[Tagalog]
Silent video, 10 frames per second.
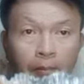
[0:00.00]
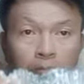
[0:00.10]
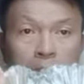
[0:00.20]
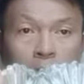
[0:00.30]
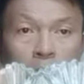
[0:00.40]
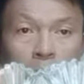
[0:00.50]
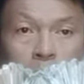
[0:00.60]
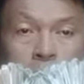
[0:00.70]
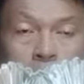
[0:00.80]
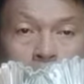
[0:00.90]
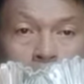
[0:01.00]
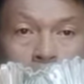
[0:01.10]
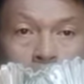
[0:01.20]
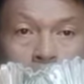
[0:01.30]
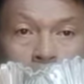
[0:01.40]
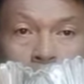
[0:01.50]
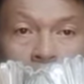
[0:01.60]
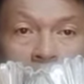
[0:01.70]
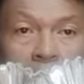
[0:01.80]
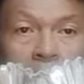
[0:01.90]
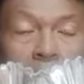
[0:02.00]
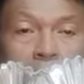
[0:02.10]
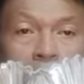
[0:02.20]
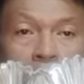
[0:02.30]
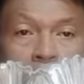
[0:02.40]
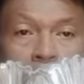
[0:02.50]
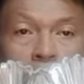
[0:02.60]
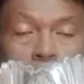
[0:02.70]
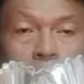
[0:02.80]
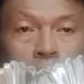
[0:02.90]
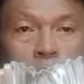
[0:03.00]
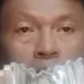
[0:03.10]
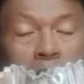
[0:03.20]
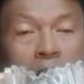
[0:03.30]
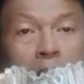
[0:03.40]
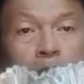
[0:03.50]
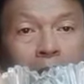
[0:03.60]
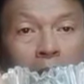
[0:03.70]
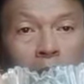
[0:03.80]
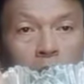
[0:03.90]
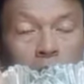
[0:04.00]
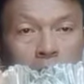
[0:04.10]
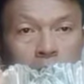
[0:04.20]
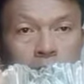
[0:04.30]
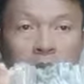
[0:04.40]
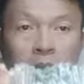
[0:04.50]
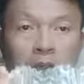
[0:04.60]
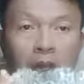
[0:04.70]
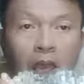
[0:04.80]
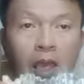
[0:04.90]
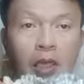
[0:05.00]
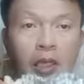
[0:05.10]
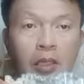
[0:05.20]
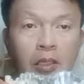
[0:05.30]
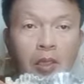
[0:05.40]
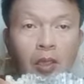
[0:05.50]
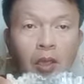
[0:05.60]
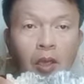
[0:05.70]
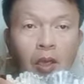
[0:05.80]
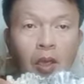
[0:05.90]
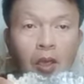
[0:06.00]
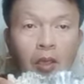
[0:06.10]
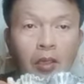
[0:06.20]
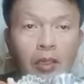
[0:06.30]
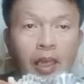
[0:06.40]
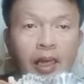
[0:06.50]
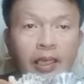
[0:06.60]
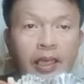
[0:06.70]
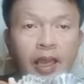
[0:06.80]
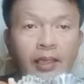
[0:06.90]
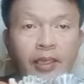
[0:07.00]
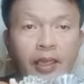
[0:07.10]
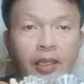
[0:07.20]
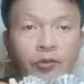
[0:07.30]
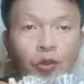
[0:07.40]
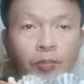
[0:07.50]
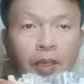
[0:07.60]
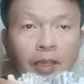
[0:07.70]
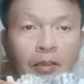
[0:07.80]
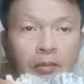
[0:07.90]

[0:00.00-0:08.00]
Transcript: bilog na clear glass o clear bowl na lalagyan natin ng tubig,